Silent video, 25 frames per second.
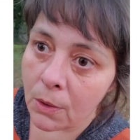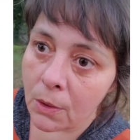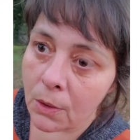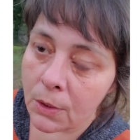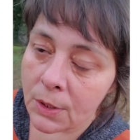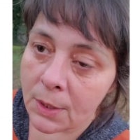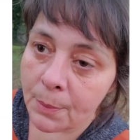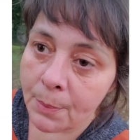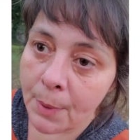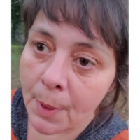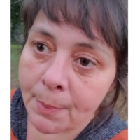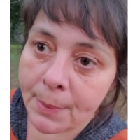
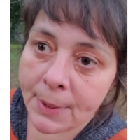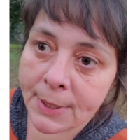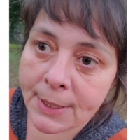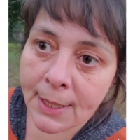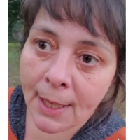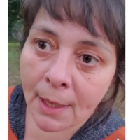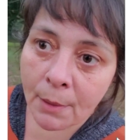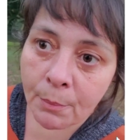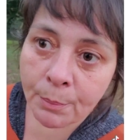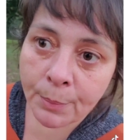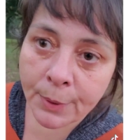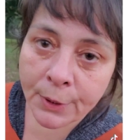C'est pas parce
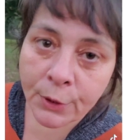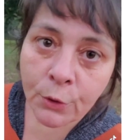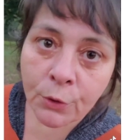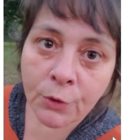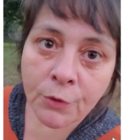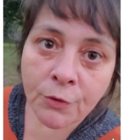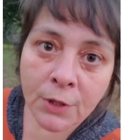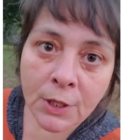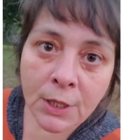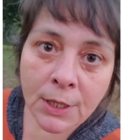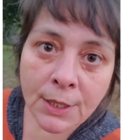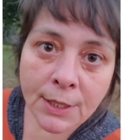qu'un
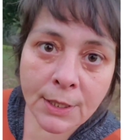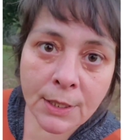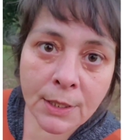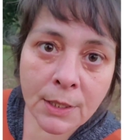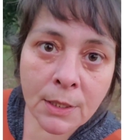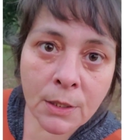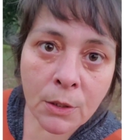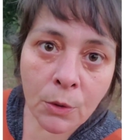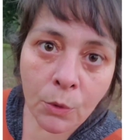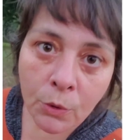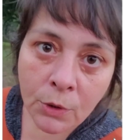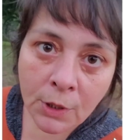pédophile
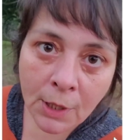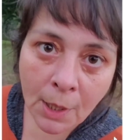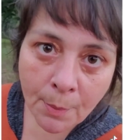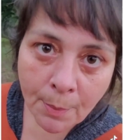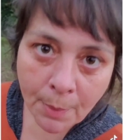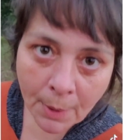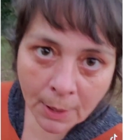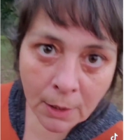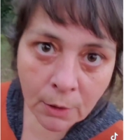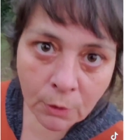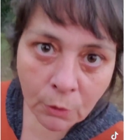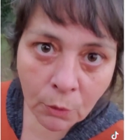existe qu'on n'a
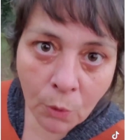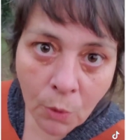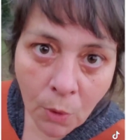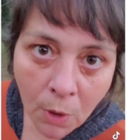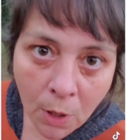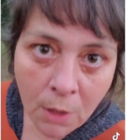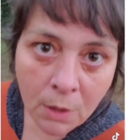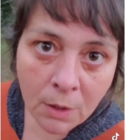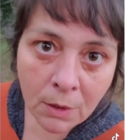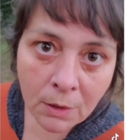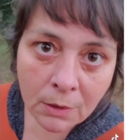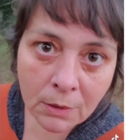pas le
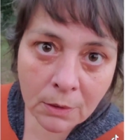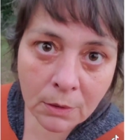droit